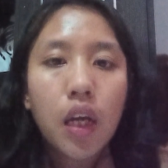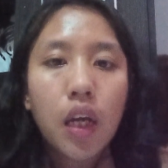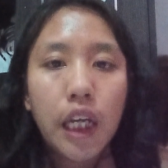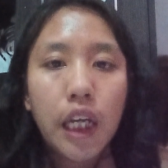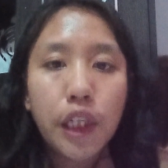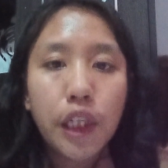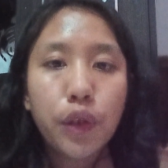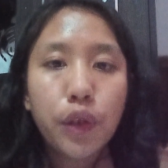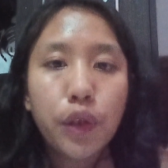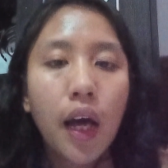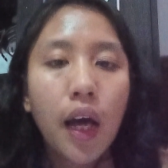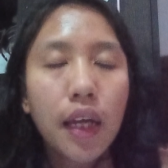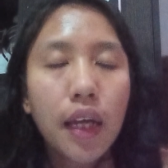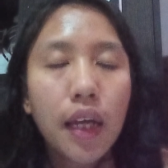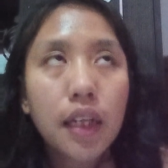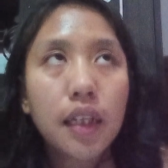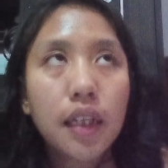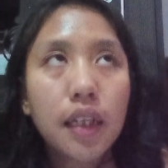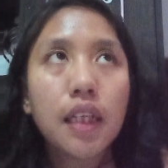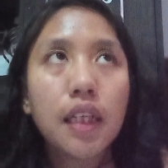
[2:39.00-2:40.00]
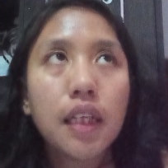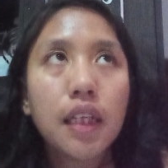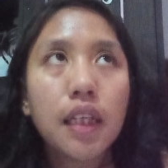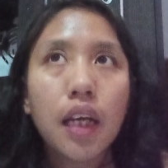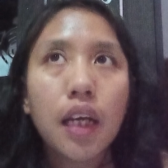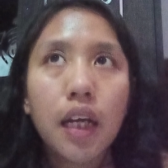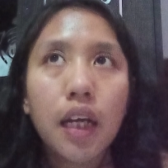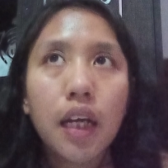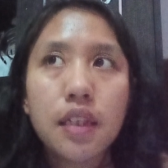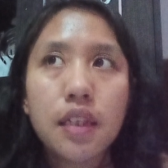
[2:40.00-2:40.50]
Itulah yang
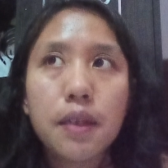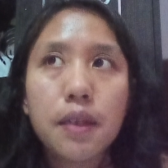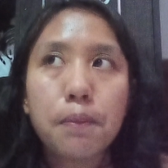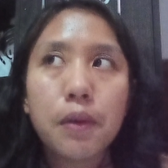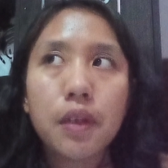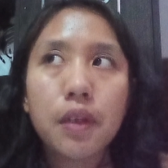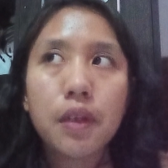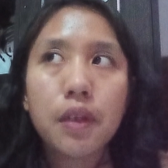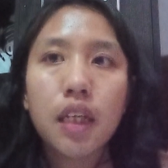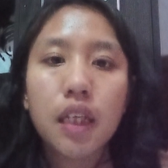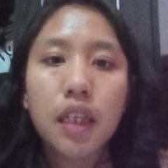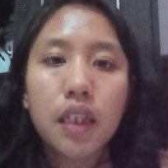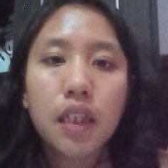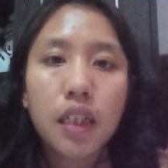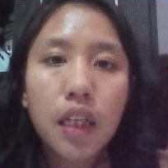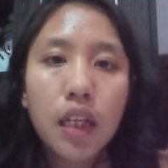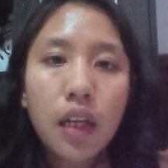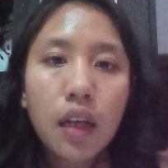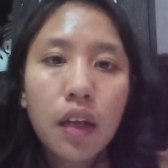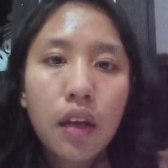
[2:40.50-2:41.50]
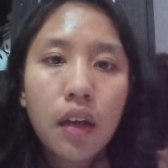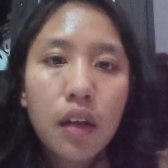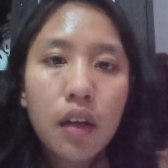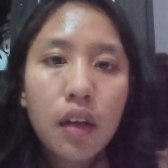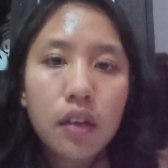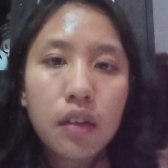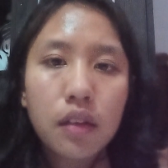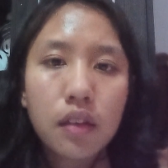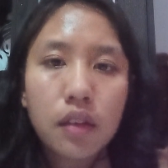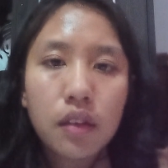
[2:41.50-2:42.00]
dinilai si peneliti
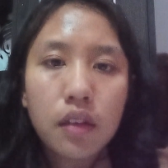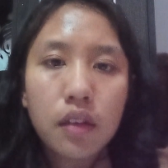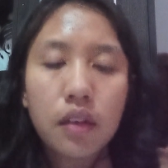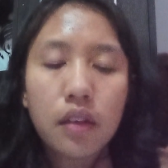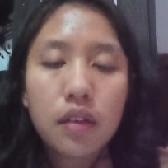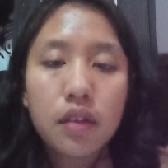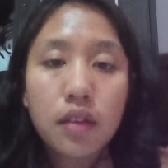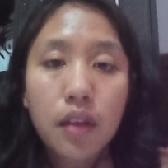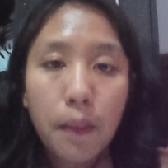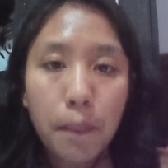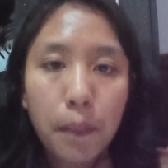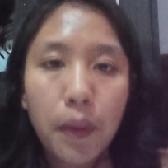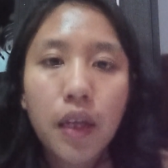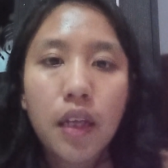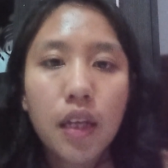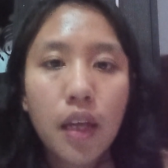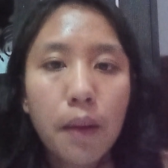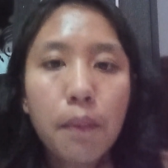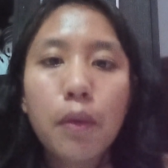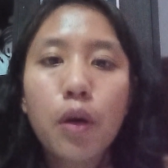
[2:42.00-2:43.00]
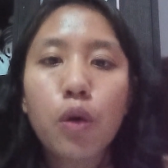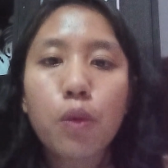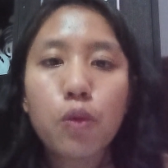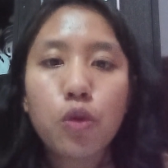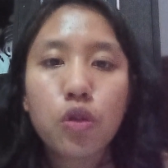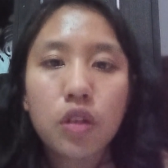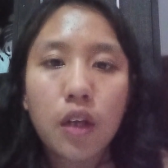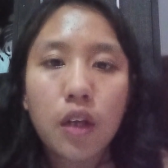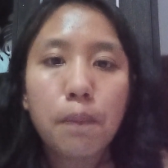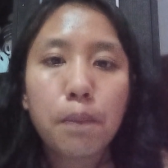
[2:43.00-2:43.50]
eh, sampai ia
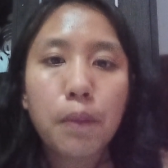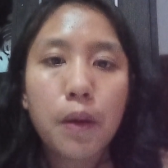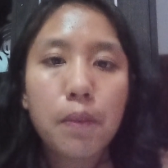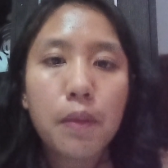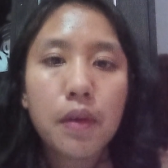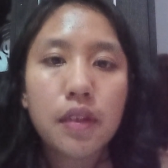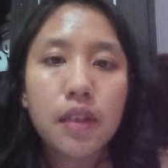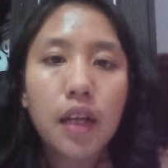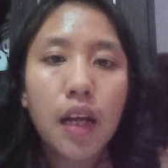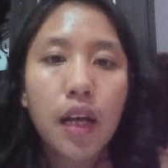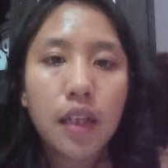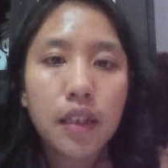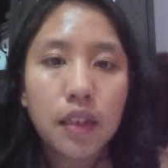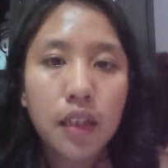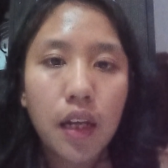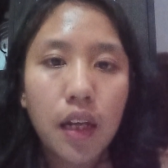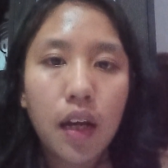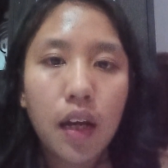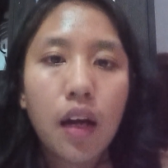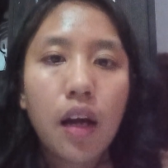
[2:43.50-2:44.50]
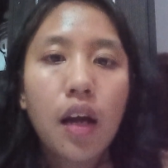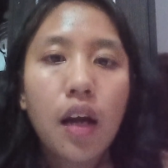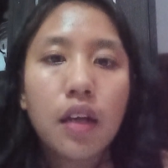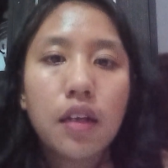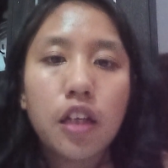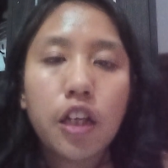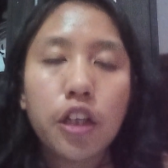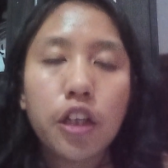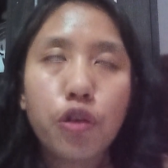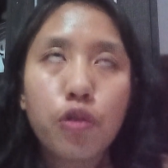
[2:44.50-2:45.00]
merumuskan permasalahannya
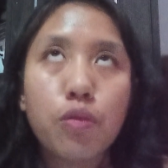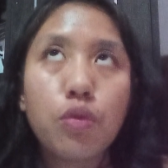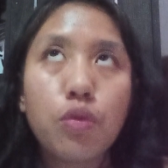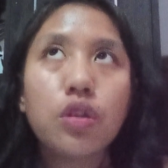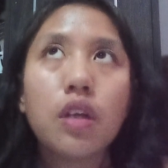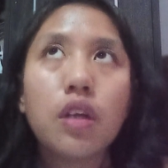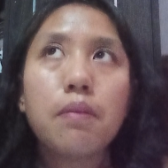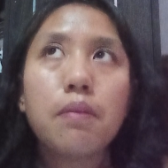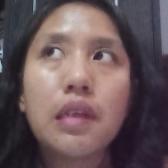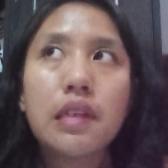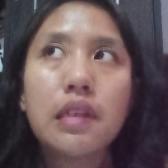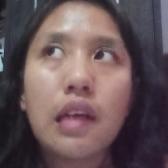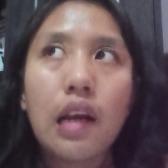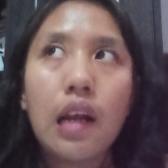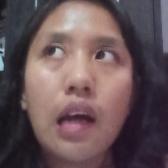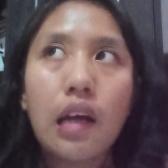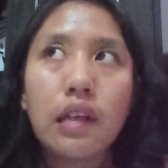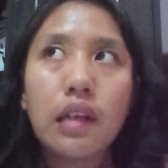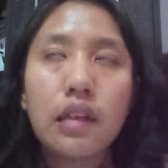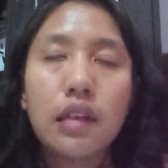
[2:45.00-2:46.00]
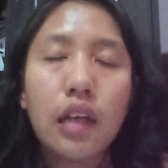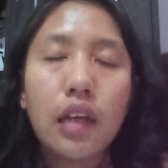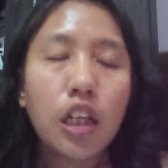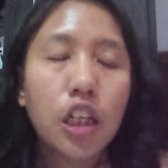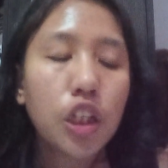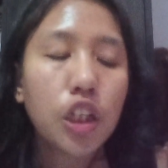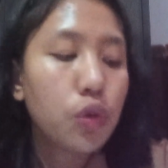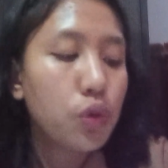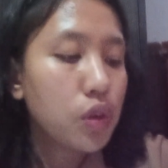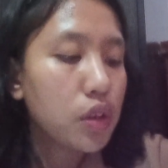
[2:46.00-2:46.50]
dan rumusan masalah yang
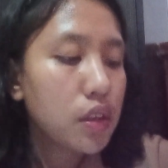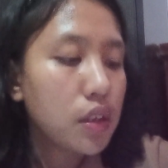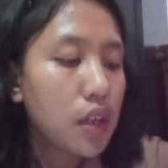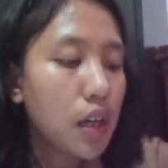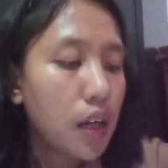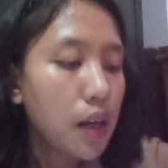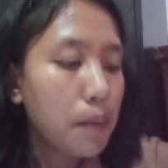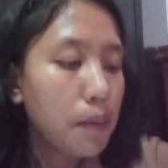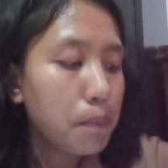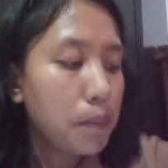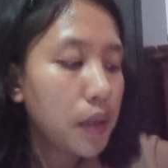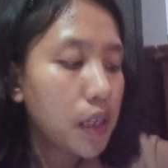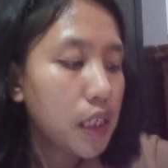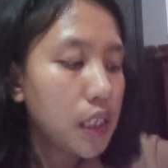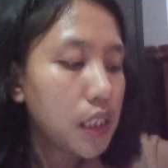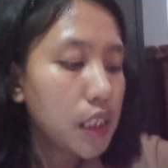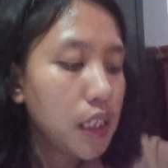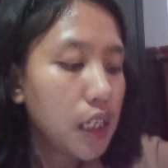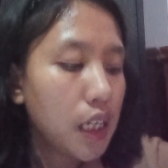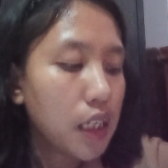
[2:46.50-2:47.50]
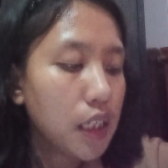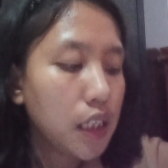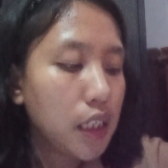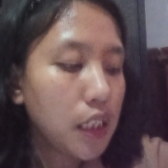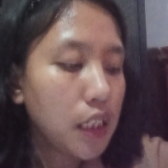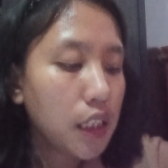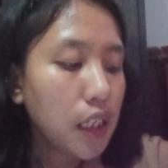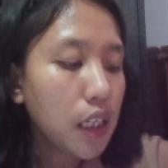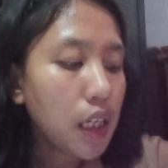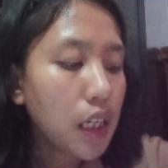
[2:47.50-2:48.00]
ditulis dalam penelitian
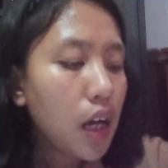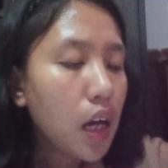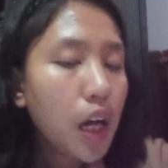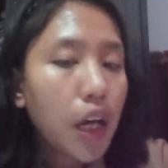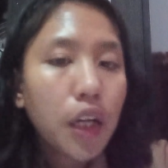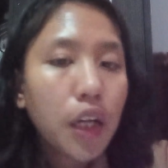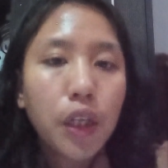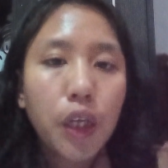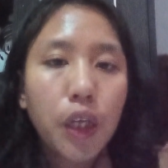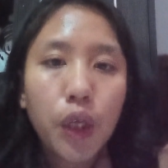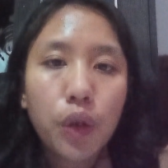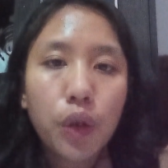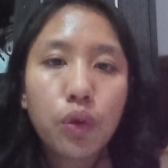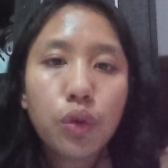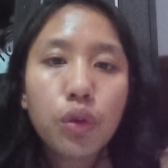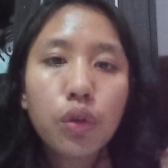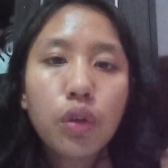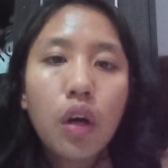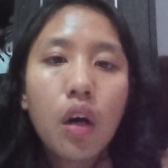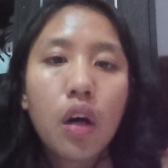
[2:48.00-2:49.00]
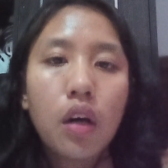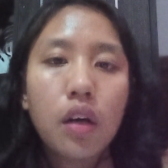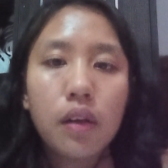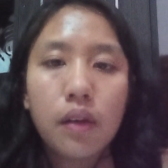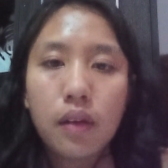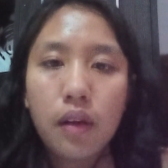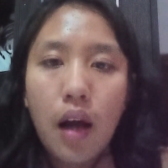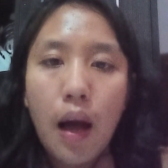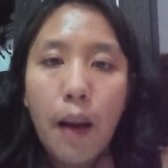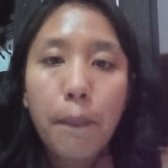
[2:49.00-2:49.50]
ini yaitu
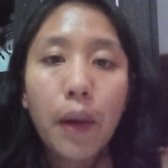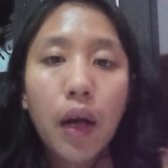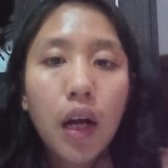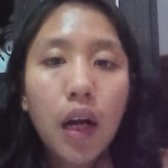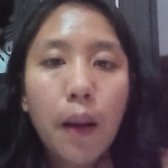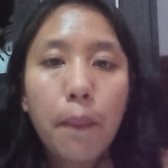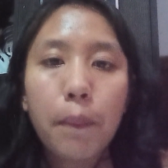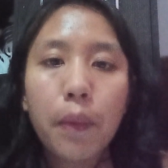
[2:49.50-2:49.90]
apa eh,